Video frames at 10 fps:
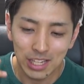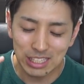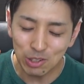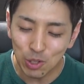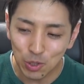
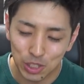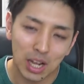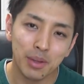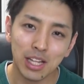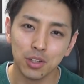人と比
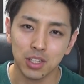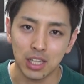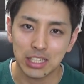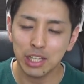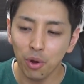べた時
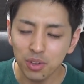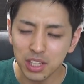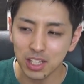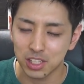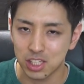に基
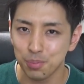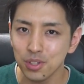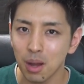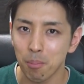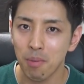本的に自
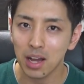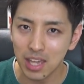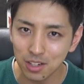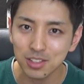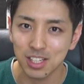分が
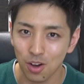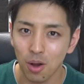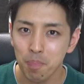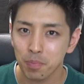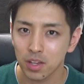負けるよ。